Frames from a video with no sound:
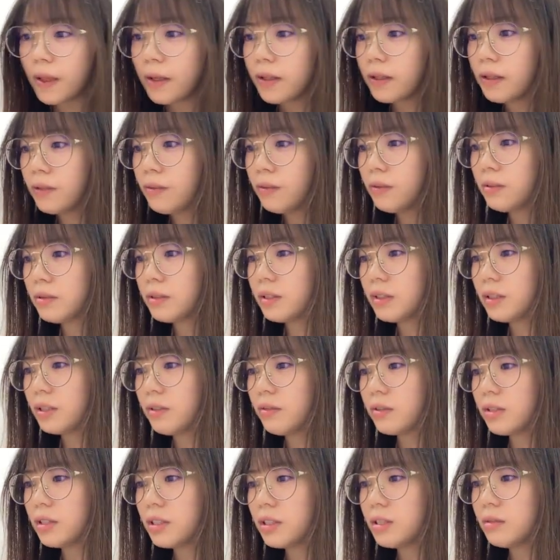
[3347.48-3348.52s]
基本的
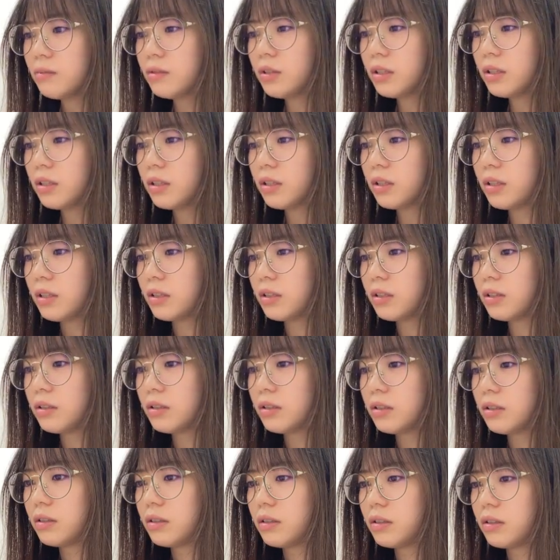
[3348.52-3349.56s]
に私もなんか
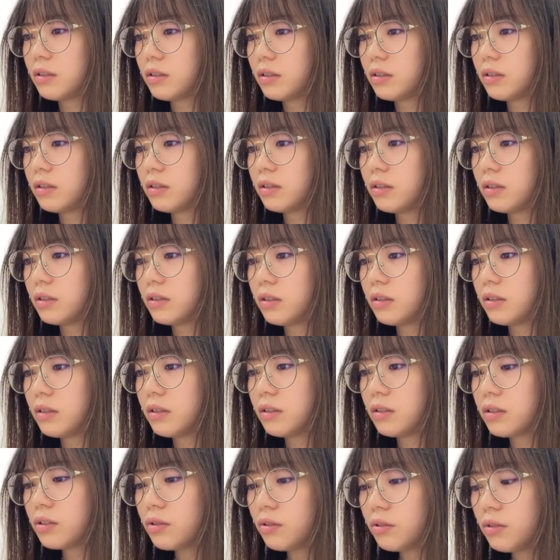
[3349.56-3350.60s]

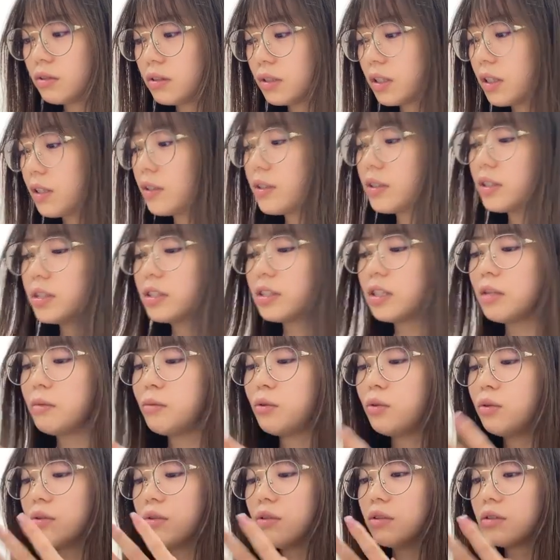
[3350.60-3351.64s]
そんだから私は
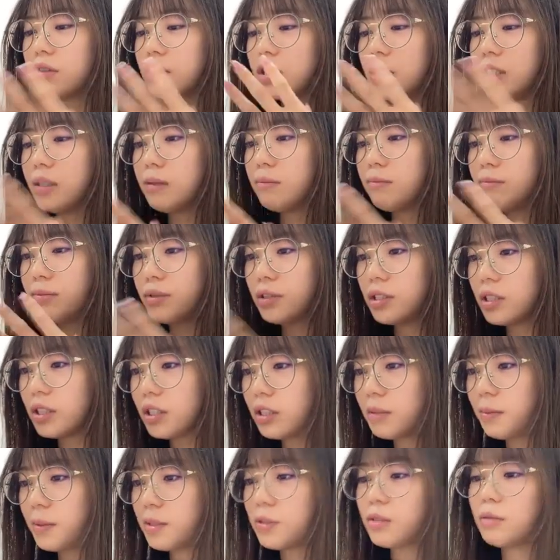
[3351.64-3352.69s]
もうほんとシンプルイズベ
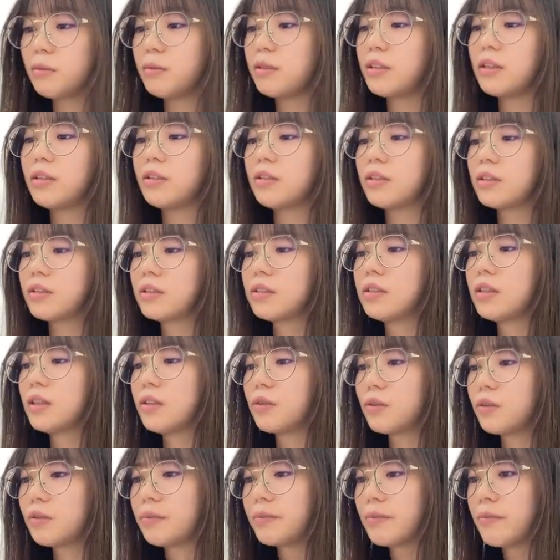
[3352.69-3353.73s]
ストみたいなのが好きな
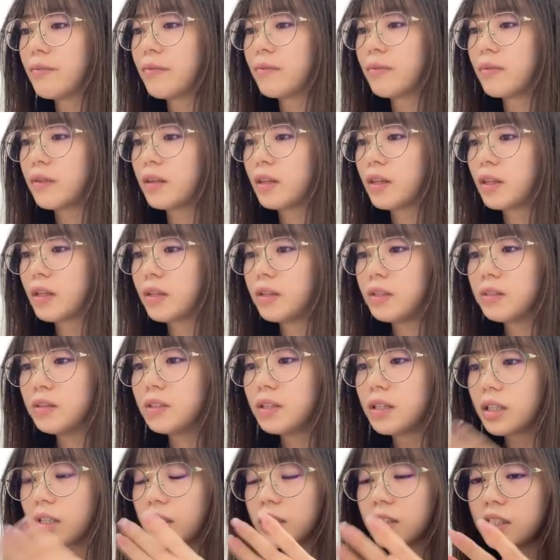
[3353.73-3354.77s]
のよ
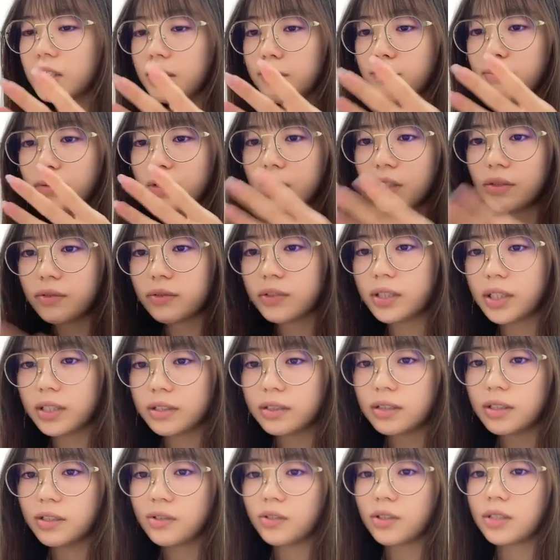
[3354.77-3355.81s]
なんかシンプルな服が
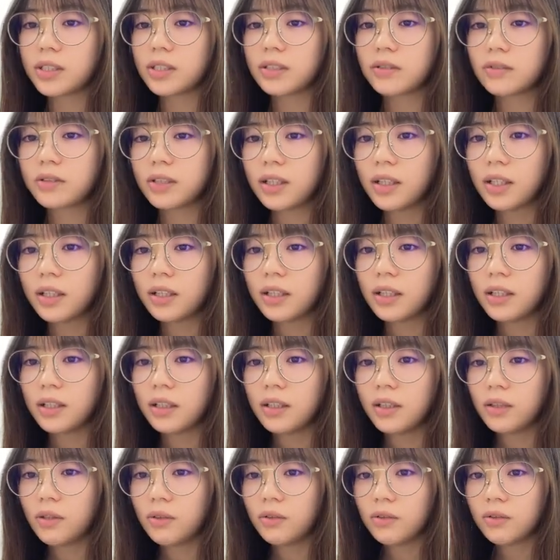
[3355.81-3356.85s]
好きとかじゃなくて
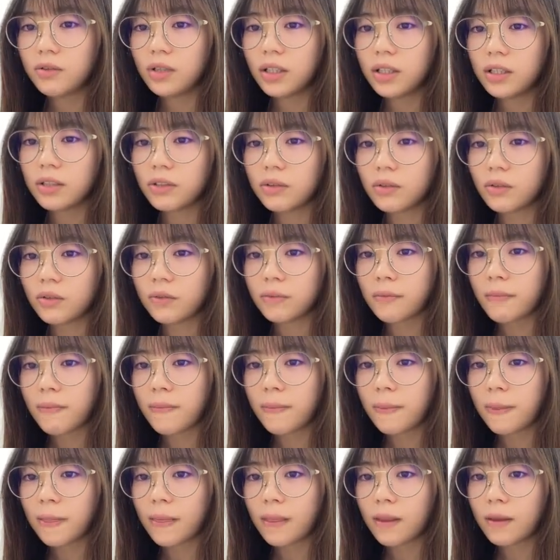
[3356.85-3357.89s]
ほんとなんていうの
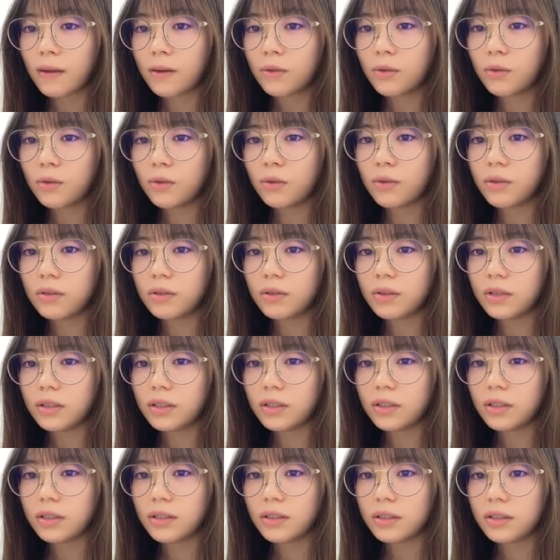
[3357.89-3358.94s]
こ
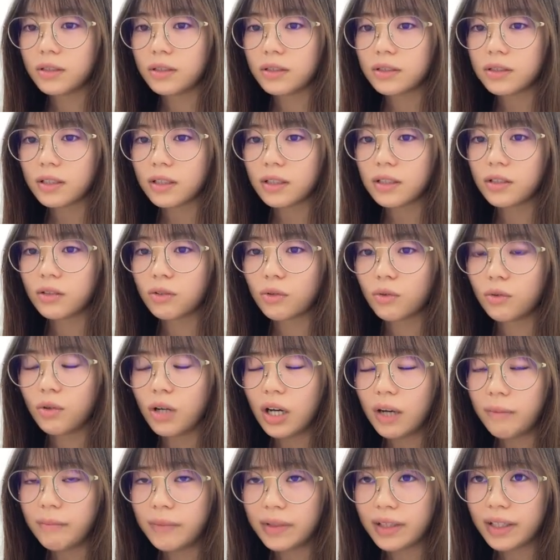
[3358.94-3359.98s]
うさっきのご
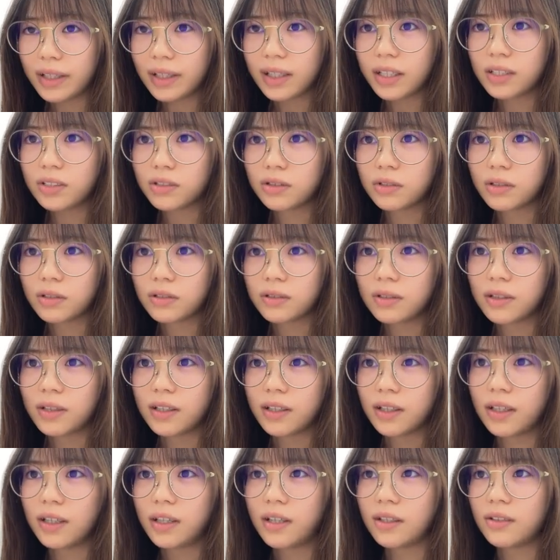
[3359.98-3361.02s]
飯みたいな感じよ
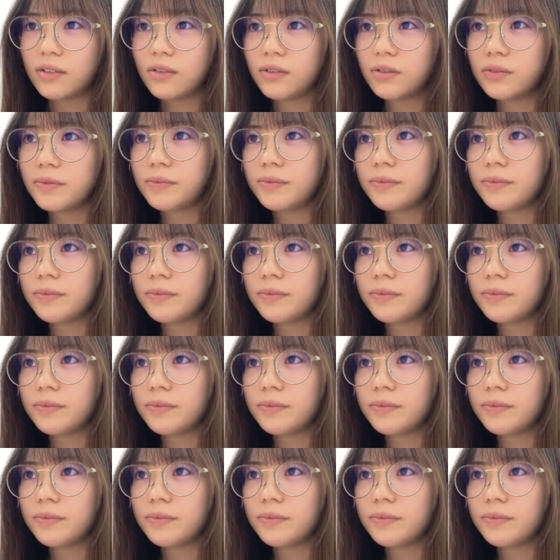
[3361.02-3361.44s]
あの